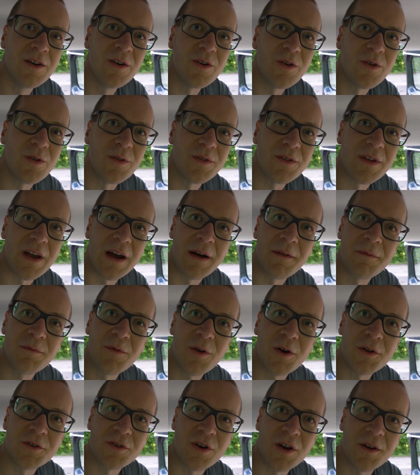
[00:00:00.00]
Und ja,
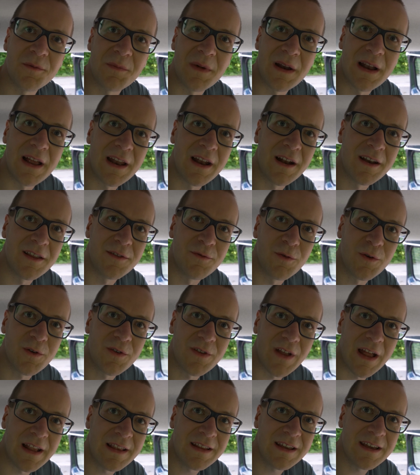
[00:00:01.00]
heute konnte man leider nicht
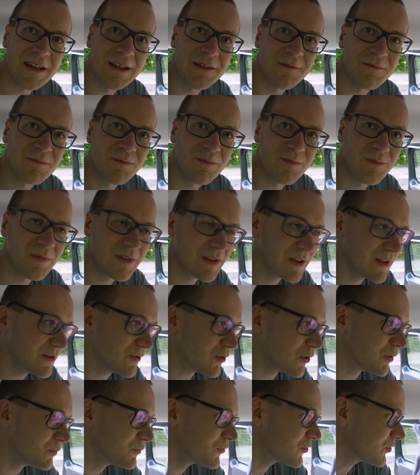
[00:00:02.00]
wirklich rangehen, wie
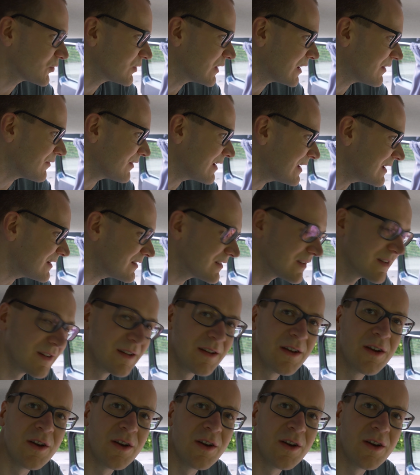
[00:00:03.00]
oben schon erwähnt.